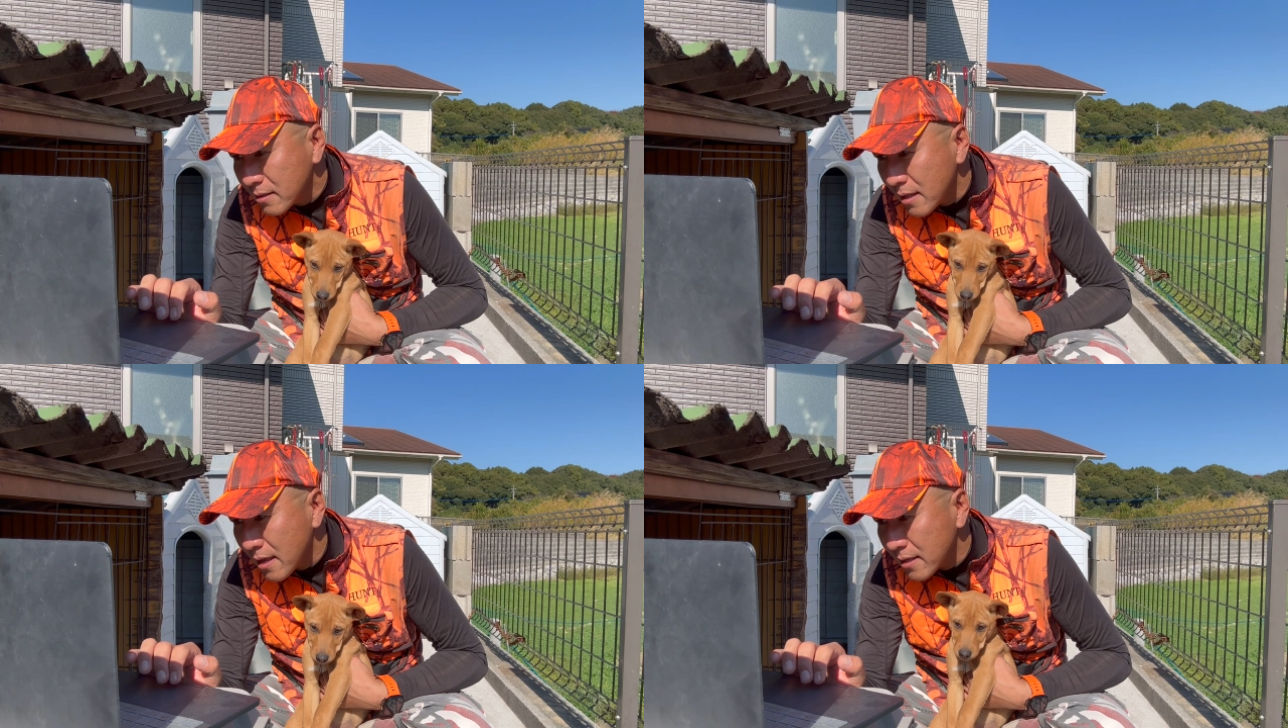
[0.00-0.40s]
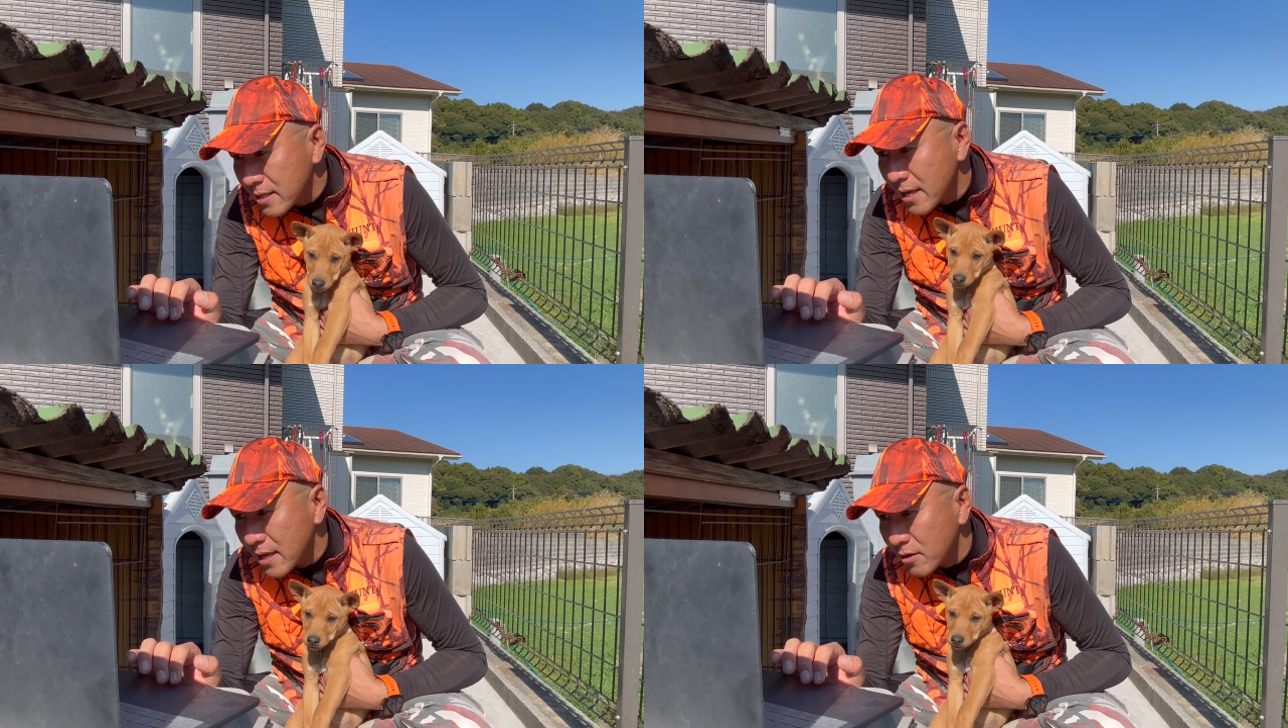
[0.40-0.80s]

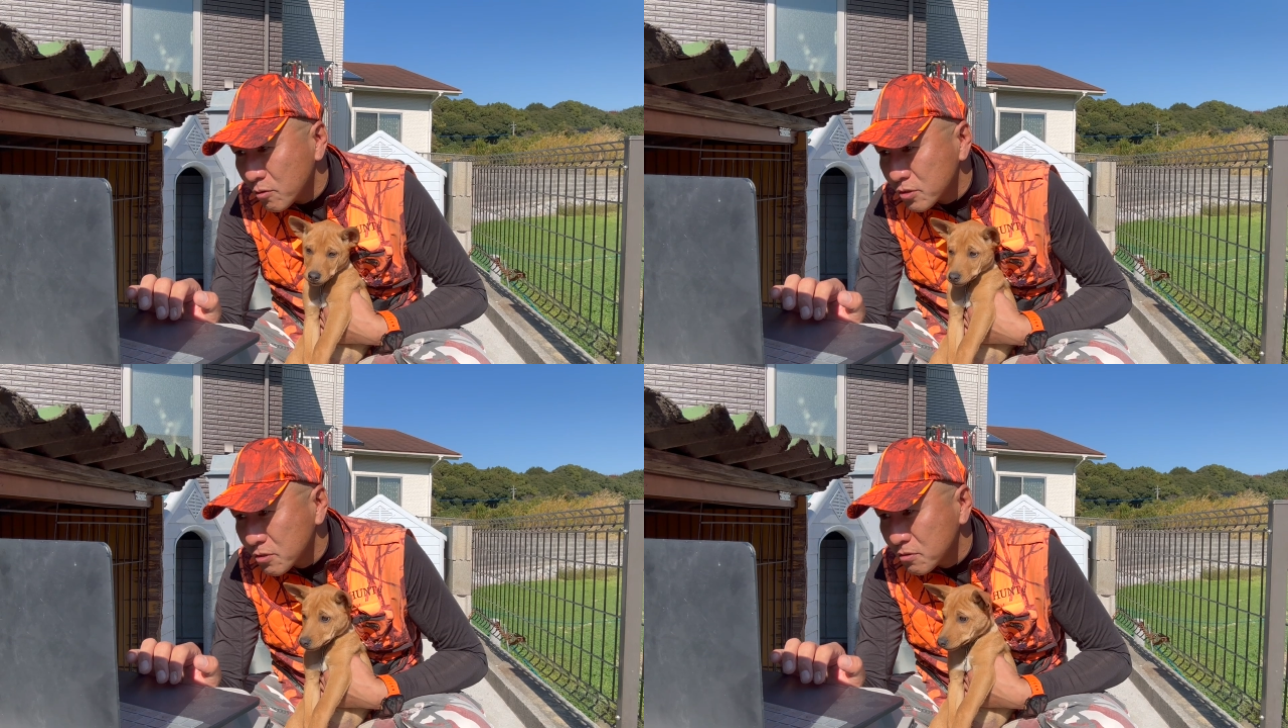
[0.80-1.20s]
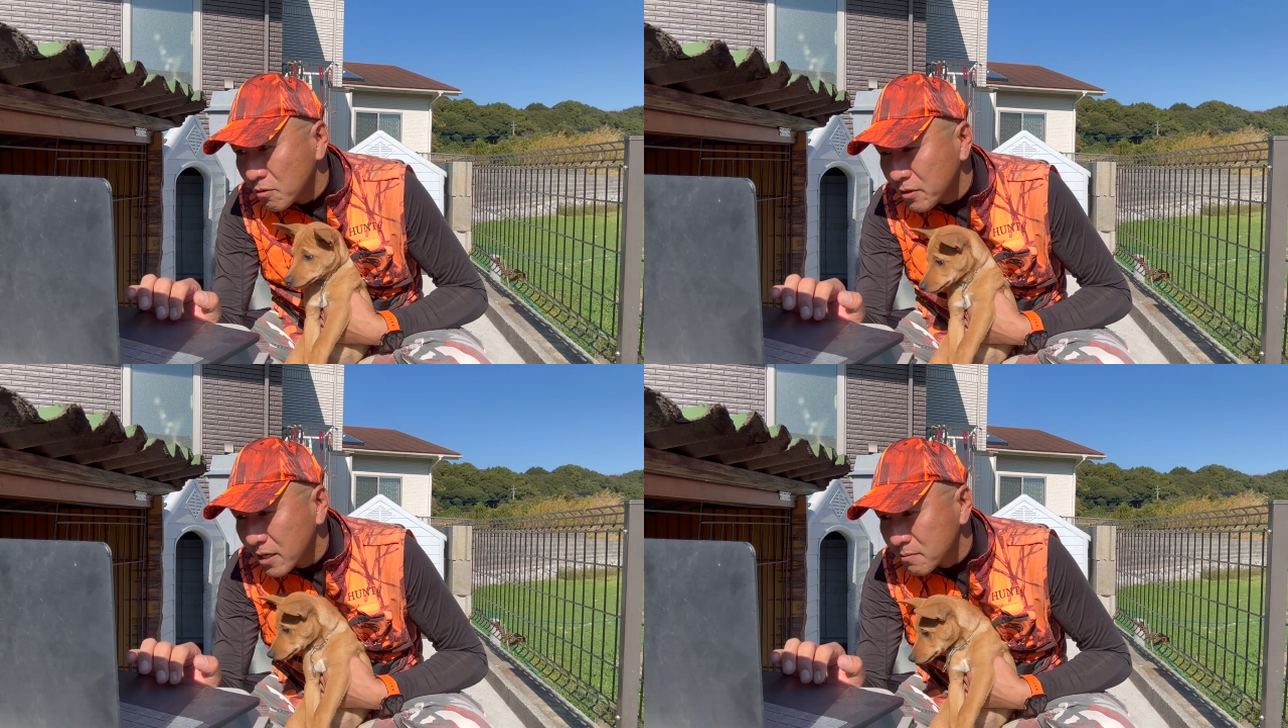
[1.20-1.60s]
で、よろしく
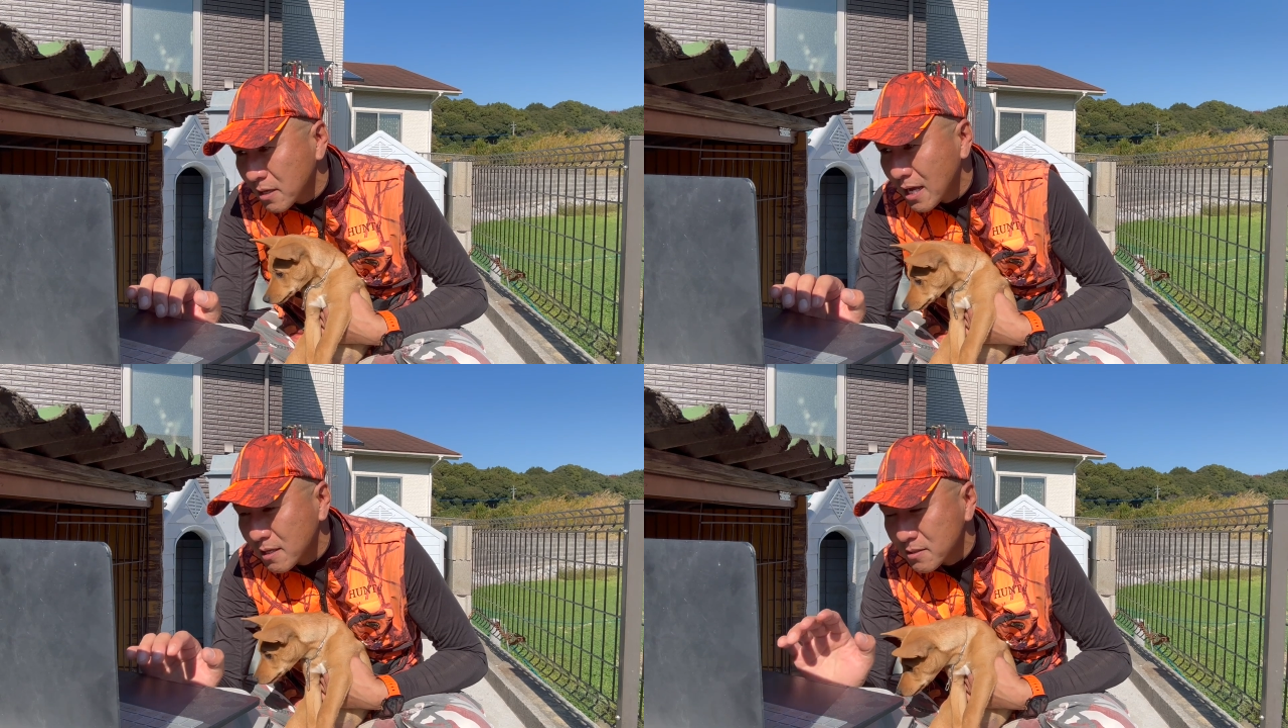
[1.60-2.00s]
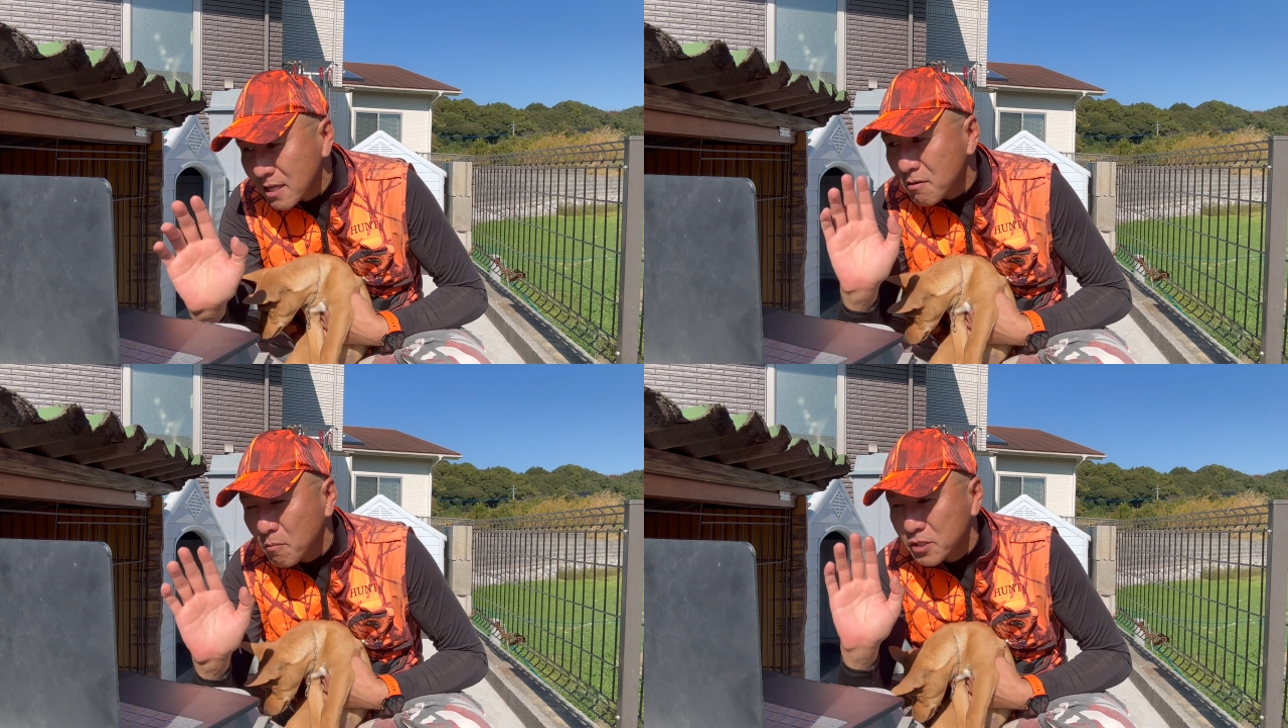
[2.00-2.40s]
お願いします。さ
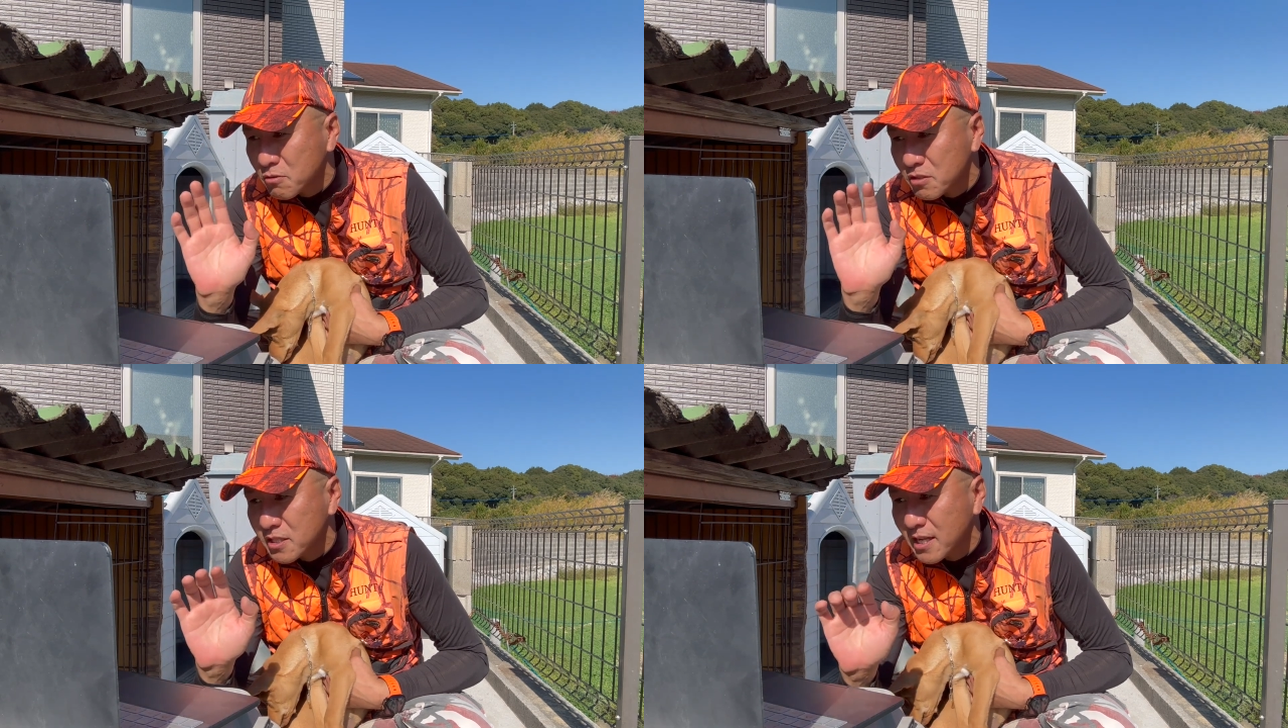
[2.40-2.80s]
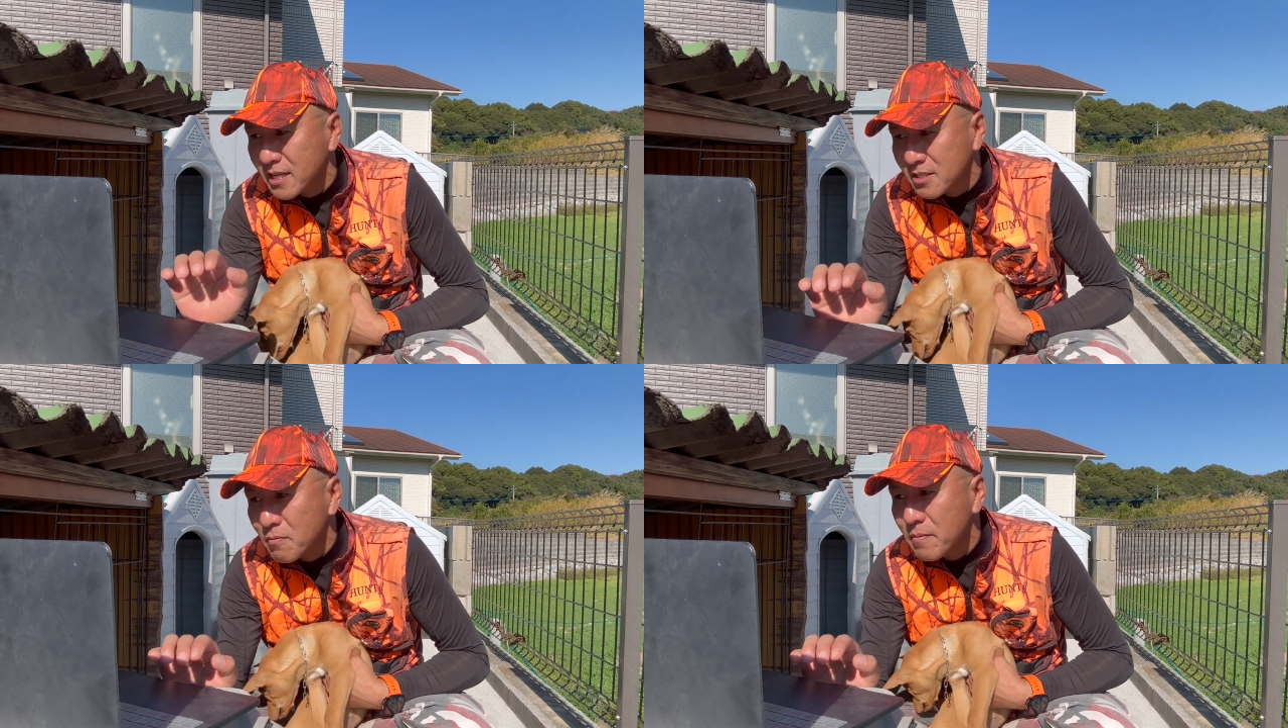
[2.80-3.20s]
んはもちろんついてない
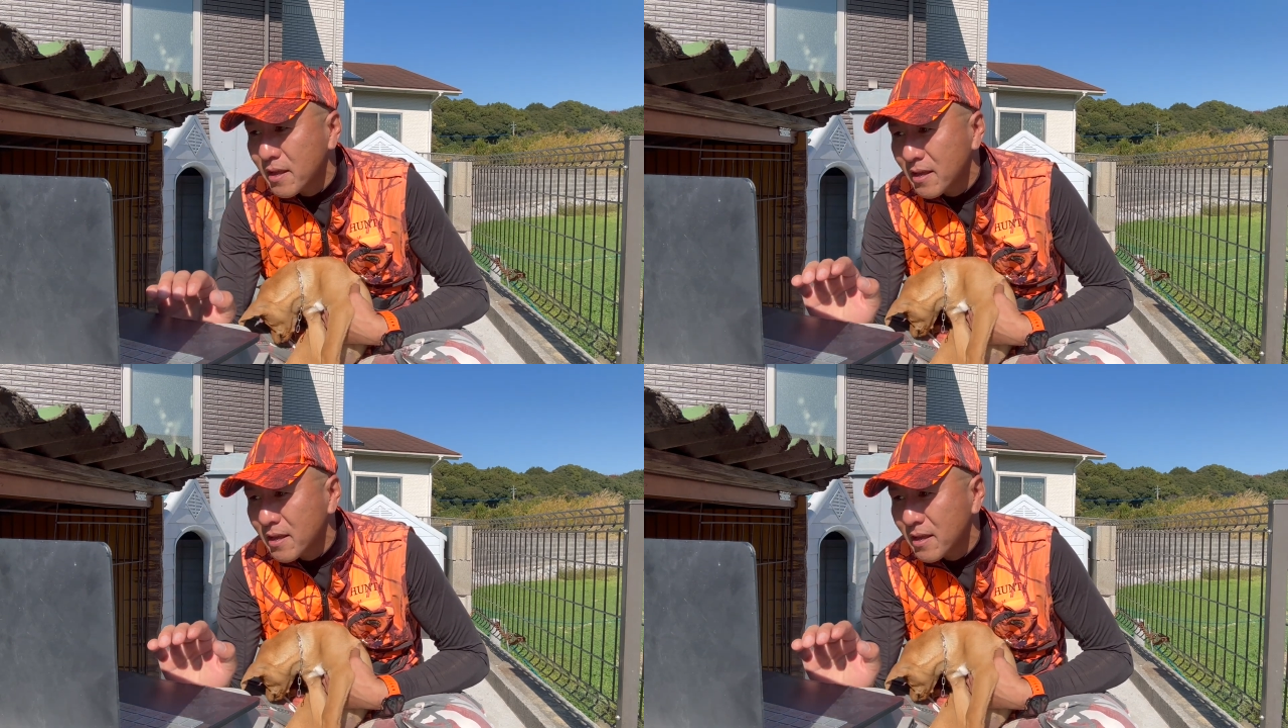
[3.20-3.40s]
ですよ。